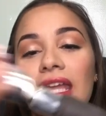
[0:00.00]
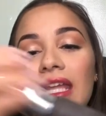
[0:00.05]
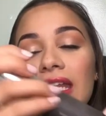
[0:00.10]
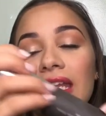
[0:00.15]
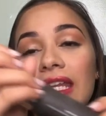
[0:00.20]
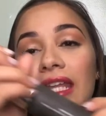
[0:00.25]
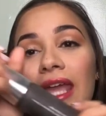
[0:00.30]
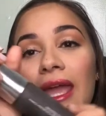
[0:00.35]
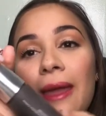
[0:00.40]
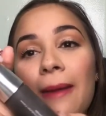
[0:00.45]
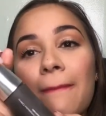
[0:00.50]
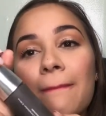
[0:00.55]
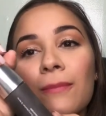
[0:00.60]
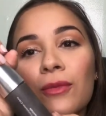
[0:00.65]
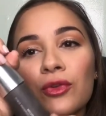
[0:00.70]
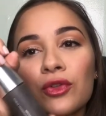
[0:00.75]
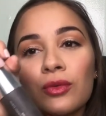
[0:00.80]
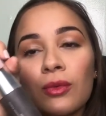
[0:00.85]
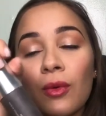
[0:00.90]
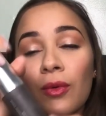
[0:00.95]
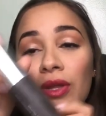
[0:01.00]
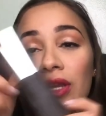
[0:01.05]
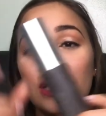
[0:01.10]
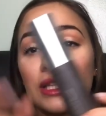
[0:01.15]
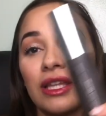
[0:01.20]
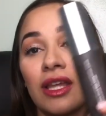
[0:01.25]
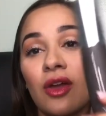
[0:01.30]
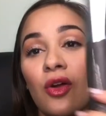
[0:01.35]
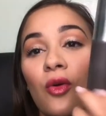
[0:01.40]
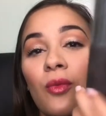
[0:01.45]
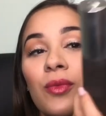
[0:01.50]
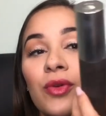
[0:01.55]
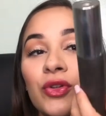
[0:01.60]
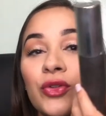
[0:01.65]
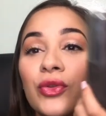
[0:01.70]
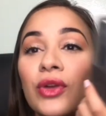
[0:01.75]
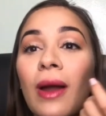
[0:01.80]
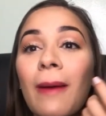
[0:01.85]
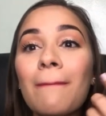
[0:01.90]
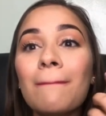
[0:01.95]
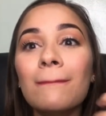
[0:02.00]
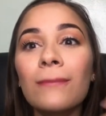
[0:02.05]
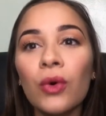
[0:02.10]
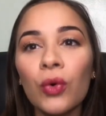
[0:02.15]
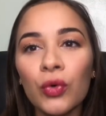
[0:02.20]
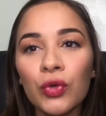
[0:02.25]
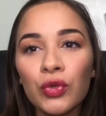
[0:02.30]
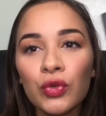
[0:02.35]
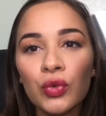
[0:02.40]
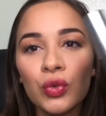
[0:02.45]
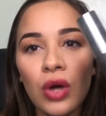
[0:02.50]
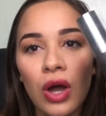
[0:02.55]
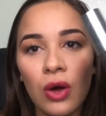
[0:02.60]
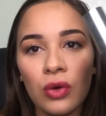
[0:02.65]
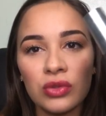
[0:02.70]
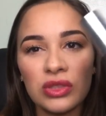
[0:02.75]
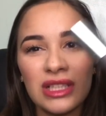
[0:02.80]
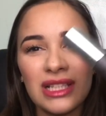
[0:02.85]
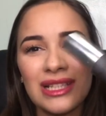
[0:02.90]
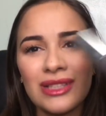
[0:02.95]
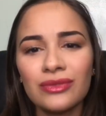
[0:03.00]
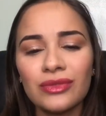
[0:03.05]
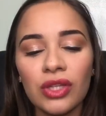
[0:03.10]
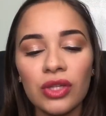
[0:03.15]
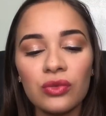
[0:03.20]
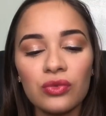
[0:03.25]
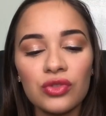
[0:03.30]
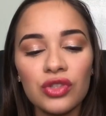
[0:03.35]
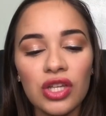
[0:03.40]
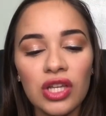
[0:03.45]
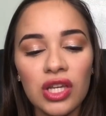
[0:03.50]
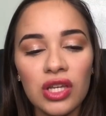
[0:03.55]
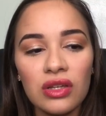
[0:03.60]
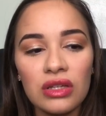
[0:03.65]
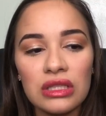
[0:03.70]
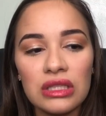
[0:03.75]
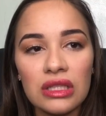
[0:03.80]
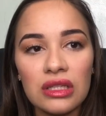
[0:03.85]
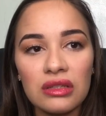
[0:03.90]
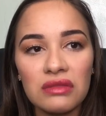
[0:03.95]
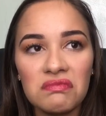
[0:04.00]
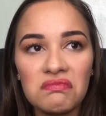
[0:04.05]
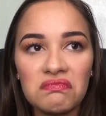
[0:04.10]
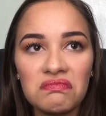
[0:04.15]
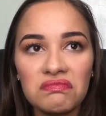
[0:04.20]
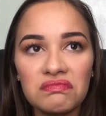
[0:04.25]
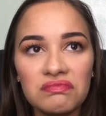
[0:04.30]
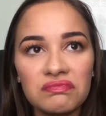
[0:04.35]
Ele é muito bom, ele tem a cobertura muito alta. Ele não tem um cheirinho assim...